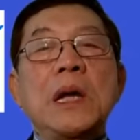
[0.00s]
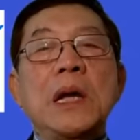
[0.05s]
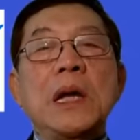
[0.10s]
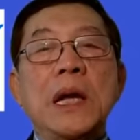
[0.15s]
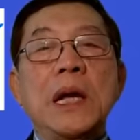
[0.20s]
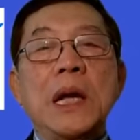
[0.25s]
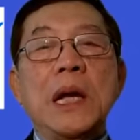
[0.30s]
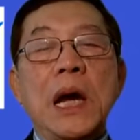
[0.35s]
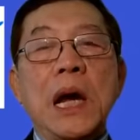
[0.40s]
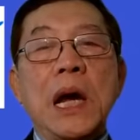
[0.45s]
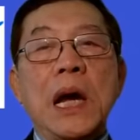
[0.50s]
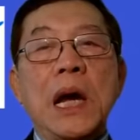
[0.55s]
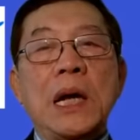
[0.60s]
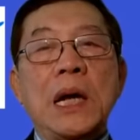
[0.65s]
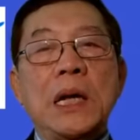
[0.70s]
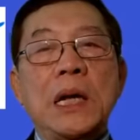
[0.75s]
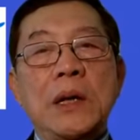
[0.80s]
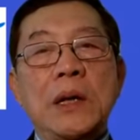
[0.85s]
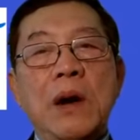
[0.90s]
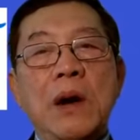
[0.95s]
Thì
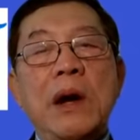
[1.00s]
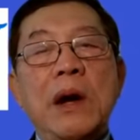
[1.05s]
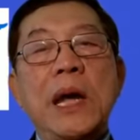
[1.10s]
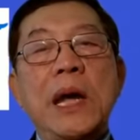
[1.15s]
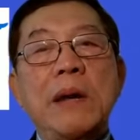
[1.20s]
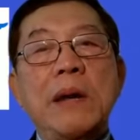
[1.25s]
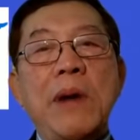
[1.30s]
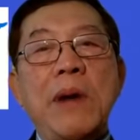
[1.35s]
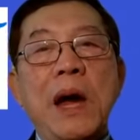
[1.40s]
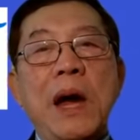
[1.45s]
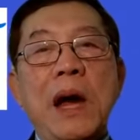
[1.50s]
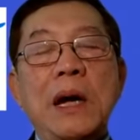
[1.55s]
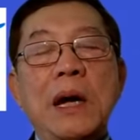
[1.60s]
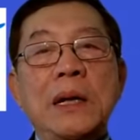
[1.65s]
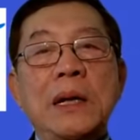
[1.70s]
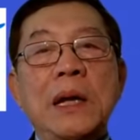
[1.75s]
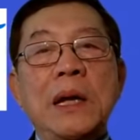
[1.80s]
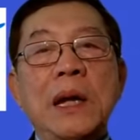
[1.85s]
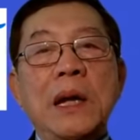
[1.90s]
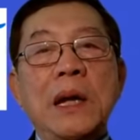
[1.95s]
à, đó khi
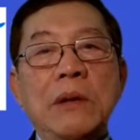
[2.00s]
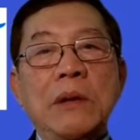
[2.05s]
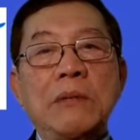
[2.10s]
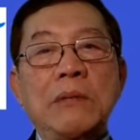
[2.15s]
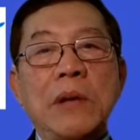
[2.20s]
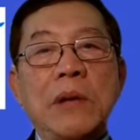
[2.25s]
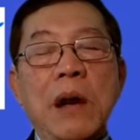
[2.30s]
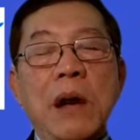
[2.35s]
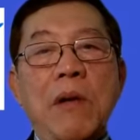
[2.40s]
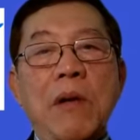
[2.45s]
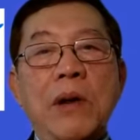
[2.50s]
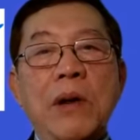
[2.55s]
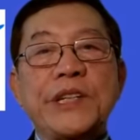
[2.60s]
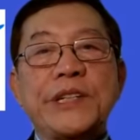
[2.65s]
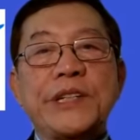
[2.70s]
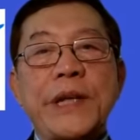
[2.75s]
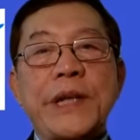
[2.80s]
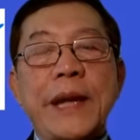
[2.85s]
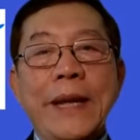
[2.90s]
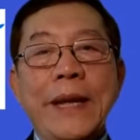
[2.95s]
mà chúng ta có cái
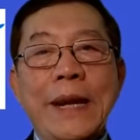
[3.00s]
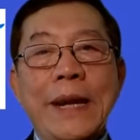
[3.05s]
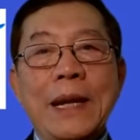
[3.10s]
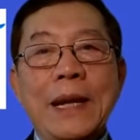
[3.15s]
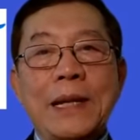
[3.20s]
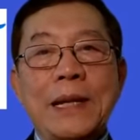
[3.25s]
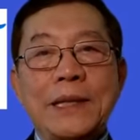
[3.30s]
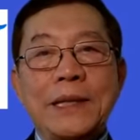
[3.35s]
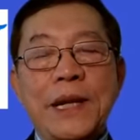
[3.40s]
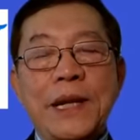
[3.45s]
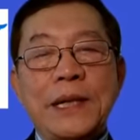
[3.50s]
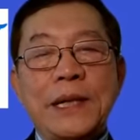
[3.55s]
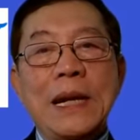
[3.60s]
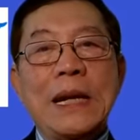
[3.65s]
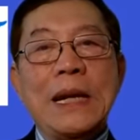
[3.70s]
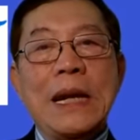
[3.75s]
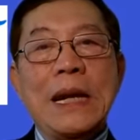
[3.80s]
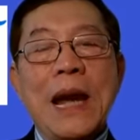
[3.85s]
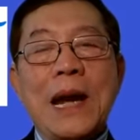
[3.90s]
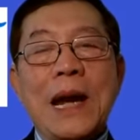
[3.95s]
statin ấy,
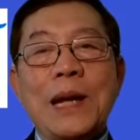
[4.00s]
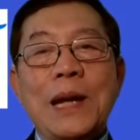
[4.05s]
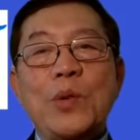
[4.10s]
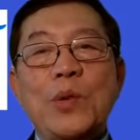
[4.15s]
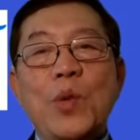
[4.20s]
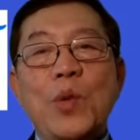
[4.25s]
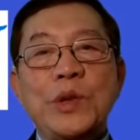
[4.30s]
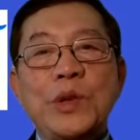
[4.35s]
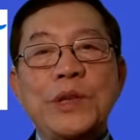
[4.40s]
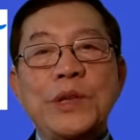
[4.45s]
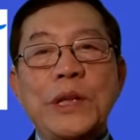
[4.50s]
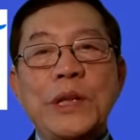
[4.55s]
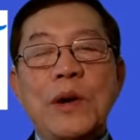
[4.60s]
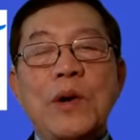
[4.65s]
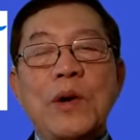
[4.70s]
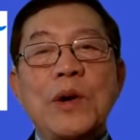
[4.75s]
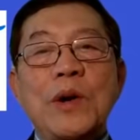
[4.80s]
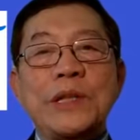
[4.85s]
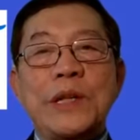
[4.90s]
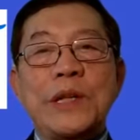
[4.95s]
statin là cái thuốc trị
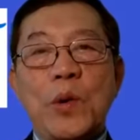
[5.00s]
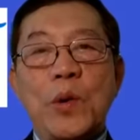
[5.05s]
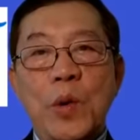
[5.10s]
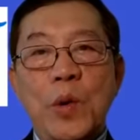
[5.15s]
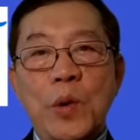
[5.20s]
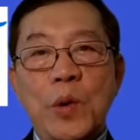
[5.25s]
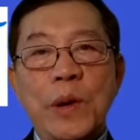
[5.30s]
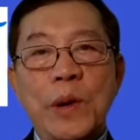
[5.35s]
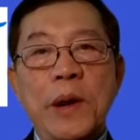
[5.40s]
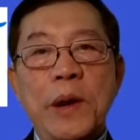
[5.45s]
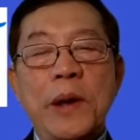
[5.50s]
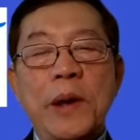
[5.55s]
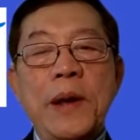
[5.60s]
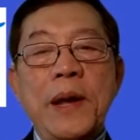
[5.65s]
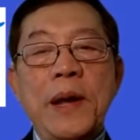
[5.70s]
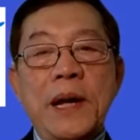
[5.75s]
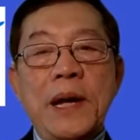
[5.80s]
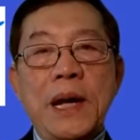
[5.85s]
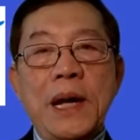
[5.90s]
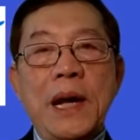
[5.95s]
cholesterol
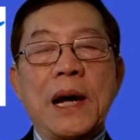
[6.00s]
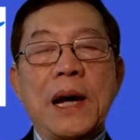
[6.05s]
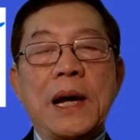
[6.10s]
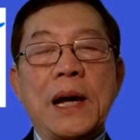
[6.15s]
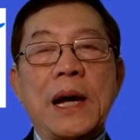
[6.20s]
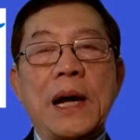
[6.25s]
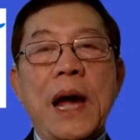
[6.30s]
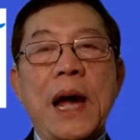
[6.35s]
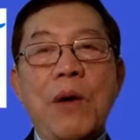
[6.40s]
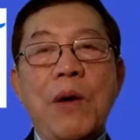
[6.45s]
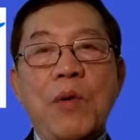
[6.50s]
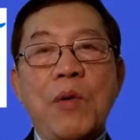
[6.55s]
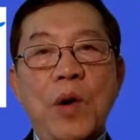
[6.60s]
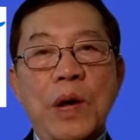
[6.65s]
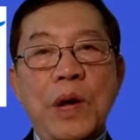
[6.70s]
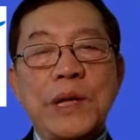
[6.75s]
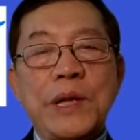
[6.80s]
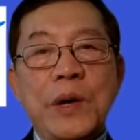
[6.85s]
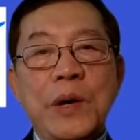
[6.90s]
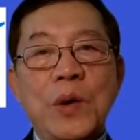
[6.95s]
à, cao,
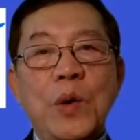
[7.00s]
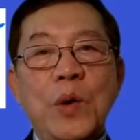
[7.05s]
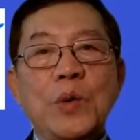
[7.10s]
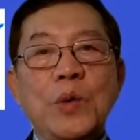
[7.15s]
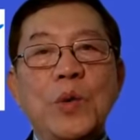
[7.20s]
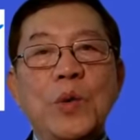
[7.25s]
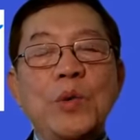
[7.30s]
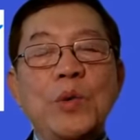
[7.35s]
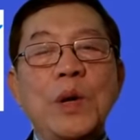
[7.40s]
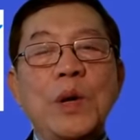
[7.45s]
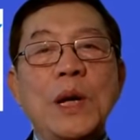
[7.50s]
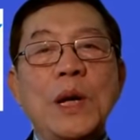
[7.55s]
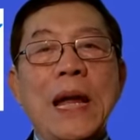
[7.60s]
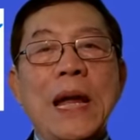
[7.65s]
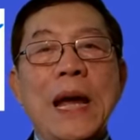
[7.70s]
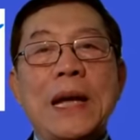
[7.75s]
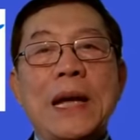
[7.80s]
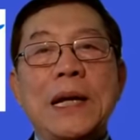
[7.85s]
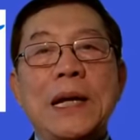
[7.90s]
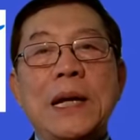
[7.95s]
cholesterol cũng như
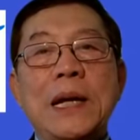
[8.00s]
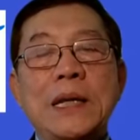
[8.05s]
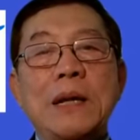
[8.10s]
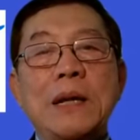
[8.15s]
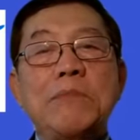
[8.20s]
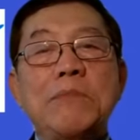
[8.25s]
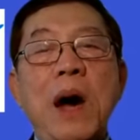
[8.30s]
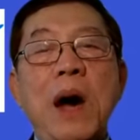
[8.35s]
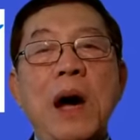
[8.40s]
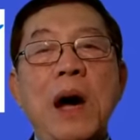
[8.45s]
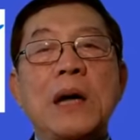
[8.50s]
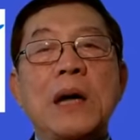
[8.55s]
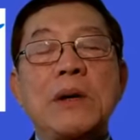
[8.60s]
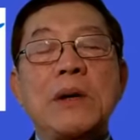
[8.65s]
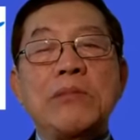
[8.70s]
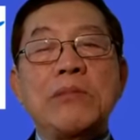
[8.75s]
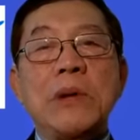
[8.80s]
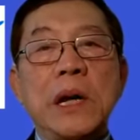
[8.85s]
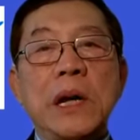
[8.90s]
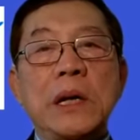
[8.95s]
là cái chất mỡ ở
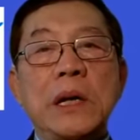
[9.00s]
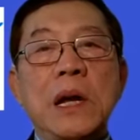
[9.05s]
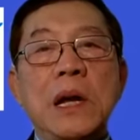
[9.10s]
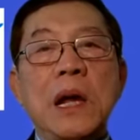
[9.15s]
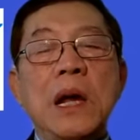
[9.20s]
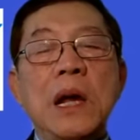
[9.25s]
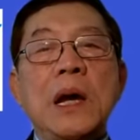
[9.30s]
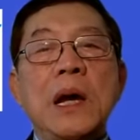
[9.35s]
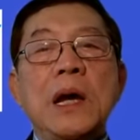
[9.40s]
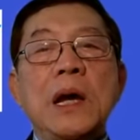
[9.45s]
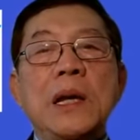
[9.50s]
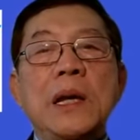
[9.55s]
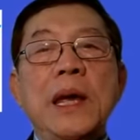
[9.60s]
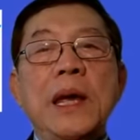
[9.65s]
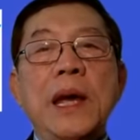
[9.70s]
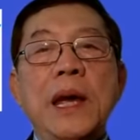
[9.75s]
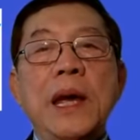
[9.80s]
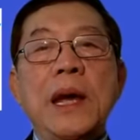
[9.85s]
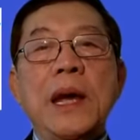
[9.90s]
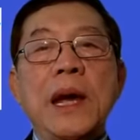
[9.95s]
trong người đó, đó.
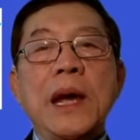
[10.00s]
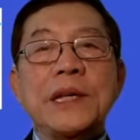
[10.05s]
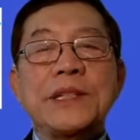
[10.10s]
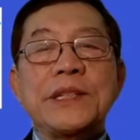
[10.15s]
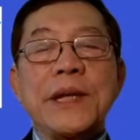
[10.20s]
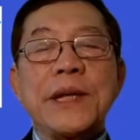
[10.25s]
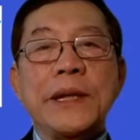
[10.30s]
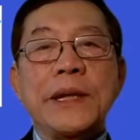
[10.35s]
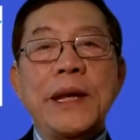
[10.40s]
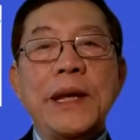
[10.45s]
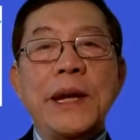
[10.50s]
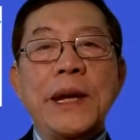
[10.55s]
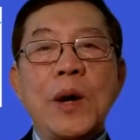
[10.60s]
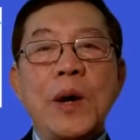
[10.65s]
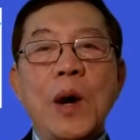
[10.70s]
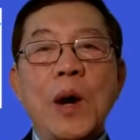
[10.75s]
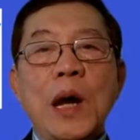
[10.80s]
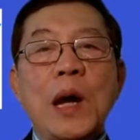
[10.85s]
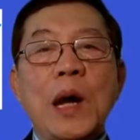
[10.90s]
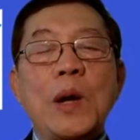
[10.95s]
Thì cái statin
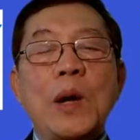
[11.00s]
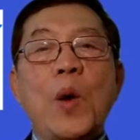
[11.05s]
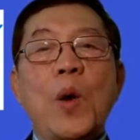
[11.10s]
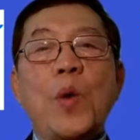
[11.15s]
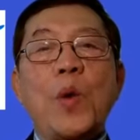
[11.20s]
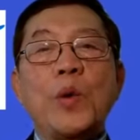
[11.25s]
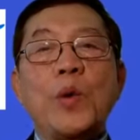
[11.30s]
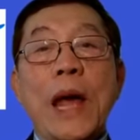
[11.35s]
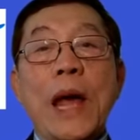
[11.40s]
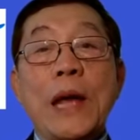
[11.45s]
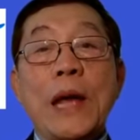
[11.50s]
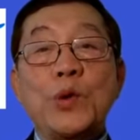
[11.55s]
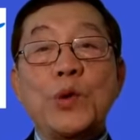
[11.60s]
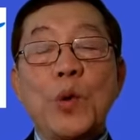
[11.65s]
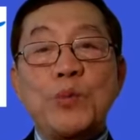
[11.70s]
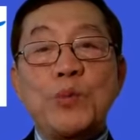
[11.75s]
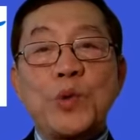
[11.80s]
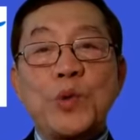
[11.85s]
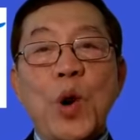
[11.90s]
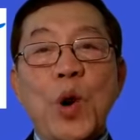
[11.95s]
đó, đó nó cũng thể
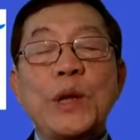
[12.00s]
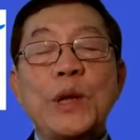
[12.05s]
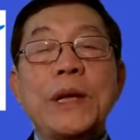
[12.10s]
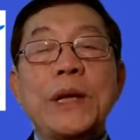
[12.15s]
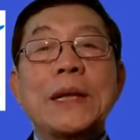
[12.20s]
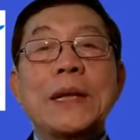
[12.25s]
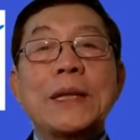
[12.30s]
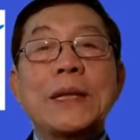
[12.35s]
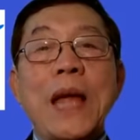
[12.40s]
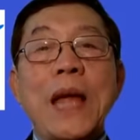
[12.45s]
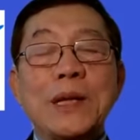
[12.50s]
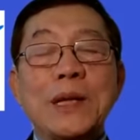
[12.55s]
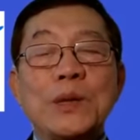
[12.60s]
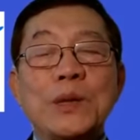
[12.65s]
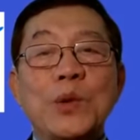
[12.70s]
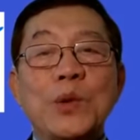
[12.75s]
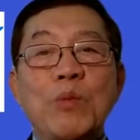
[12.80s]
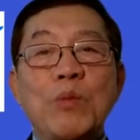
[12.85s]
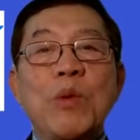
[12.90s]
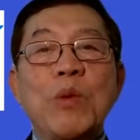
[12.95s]
giúp cho những cái tác
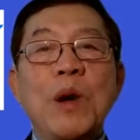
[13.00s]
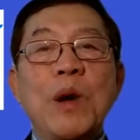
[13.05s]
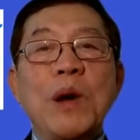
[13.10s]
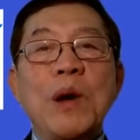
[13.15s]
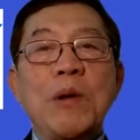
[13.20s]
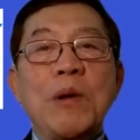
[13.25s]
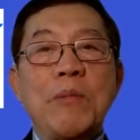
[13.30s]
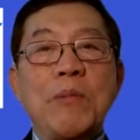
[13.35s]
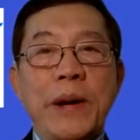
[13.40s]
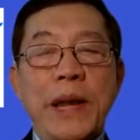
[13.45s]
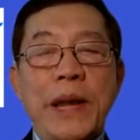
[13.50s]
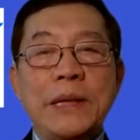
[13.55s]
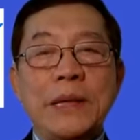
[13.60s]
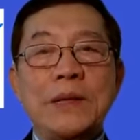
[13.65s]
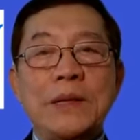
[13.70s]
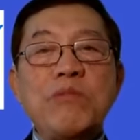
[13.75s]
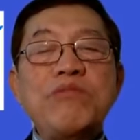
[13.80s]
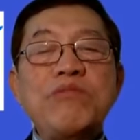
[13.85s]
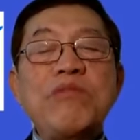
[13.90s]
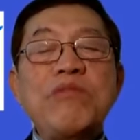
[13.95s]
dụng mà để
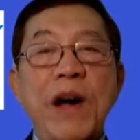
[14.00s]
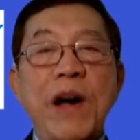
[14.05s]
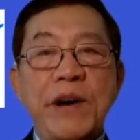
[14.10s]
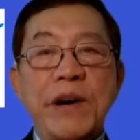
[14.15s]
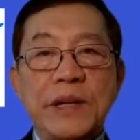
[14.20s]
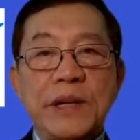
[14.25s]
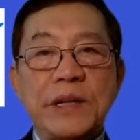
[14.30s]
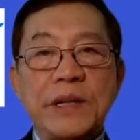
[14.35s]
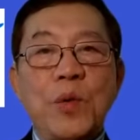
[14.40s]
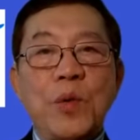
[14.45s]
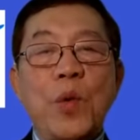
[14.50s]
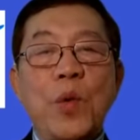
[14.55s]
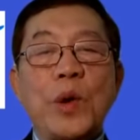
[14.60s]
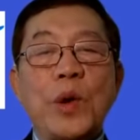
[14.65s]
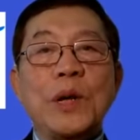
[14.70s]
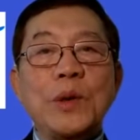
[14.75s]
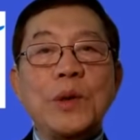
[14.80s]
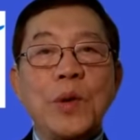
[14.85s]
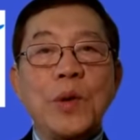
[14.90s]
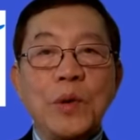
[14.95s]
chống virus của
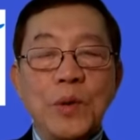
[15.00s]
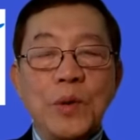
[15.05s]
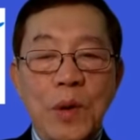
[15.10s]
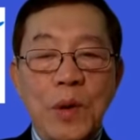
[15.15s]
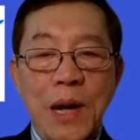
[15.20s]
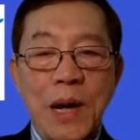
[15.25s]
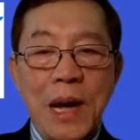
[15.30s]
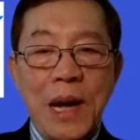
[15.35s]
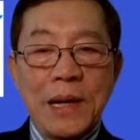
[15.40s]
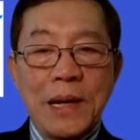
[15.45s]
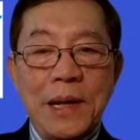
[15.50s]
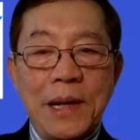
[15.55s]
những cái thuốc thuốc khác.